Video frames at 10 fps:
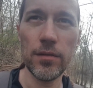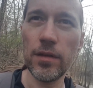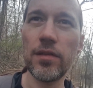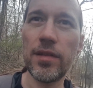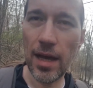
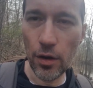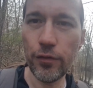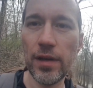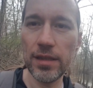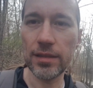es ist sehr
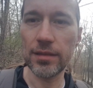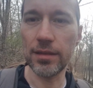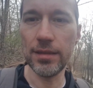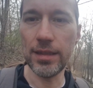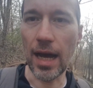auffällig, dass
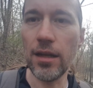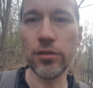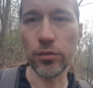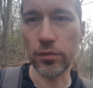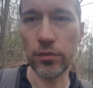das nicht alle
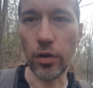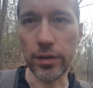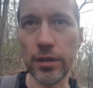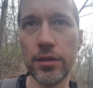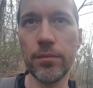so
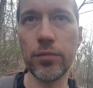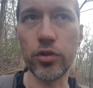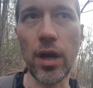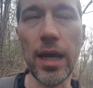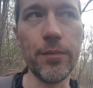deutlich
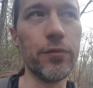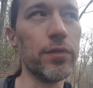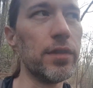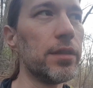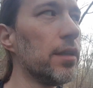beschreiben für
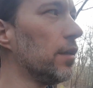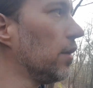sich.